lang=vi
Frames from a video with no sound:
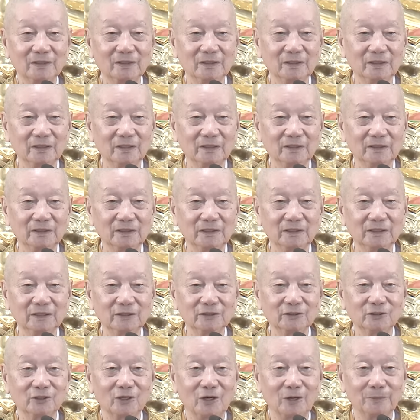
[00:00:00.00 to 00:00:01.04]
đó thì cái
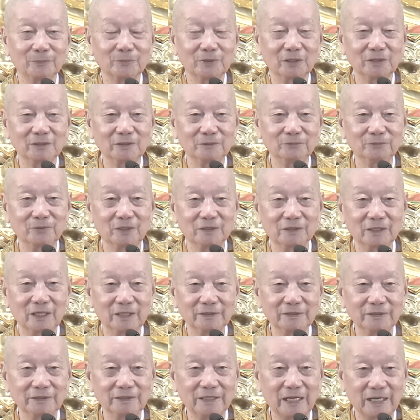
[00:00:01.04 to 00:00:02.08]
trường hợp đó Đức Phật
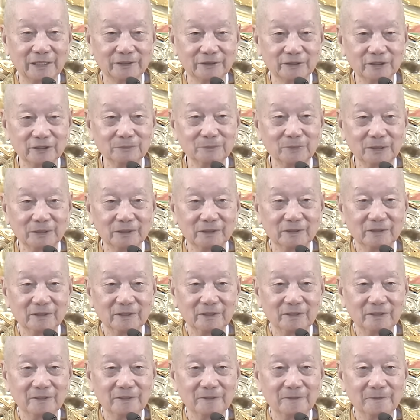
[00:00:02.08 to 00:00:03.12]
A Di Đà rước mình.
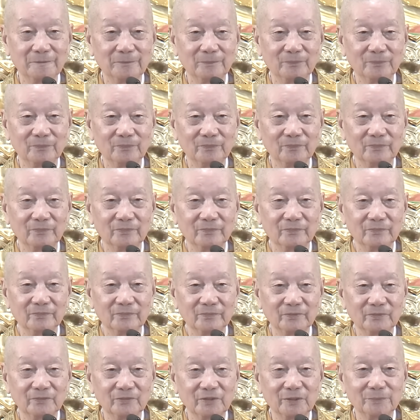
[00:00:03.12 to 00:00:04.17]

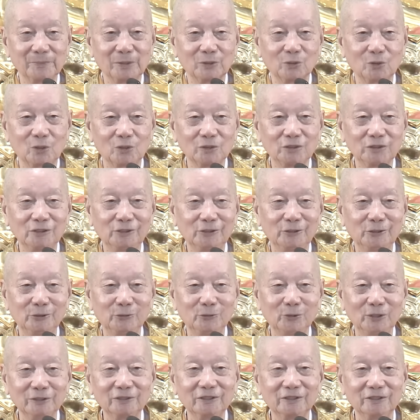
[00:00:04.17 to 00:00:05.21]
Nhưng mà con người
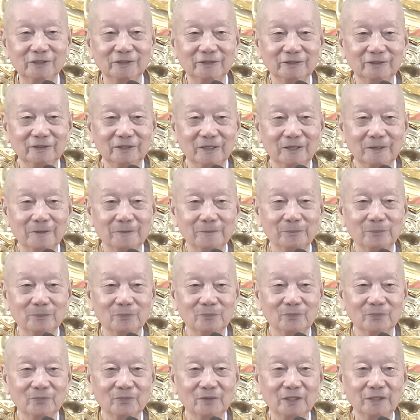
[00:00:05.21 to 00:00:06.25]
hữu ích đó,
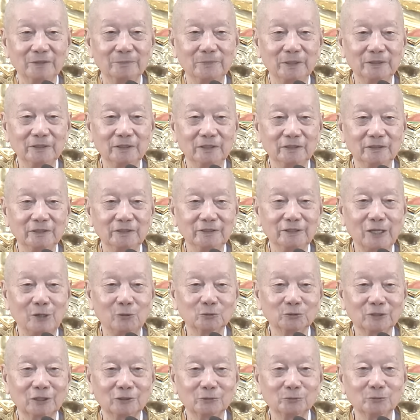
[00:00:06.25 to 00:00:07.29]
thì bây giờ đi đâu
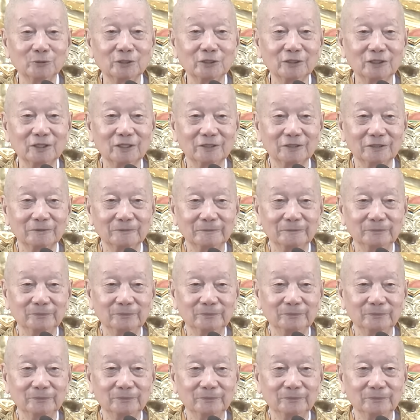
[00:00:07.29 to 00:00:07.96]
người ta cũng rước hết đó.